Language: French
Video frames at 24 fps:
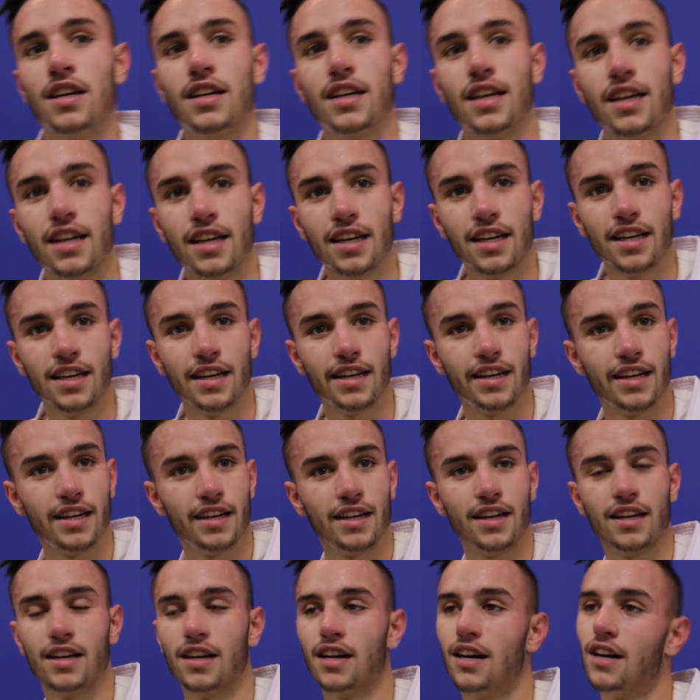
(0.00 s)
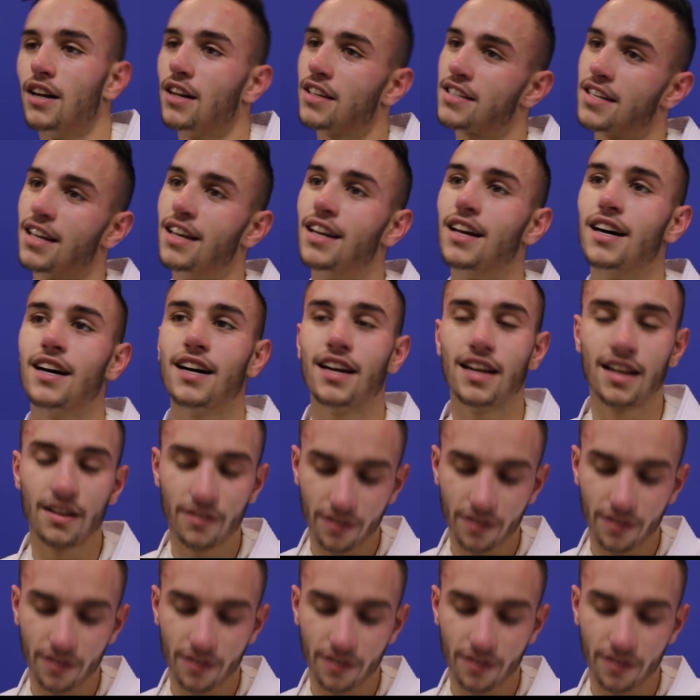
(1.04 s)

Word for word: Et voilà, celle-là,